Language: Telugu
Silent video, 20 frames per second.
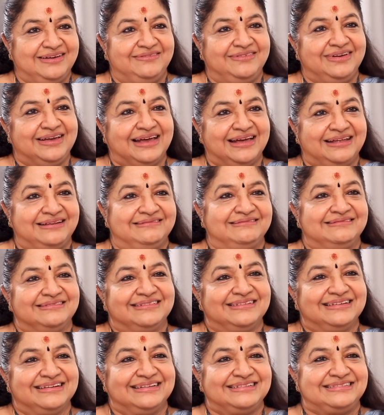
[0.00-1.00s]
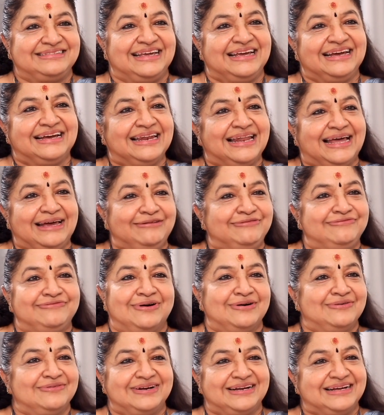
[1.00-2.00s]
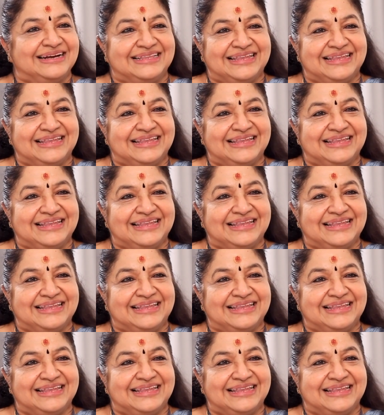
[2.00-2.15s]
వీ కెన్ టేక్ లైఫ్ ఫార్వర్డ్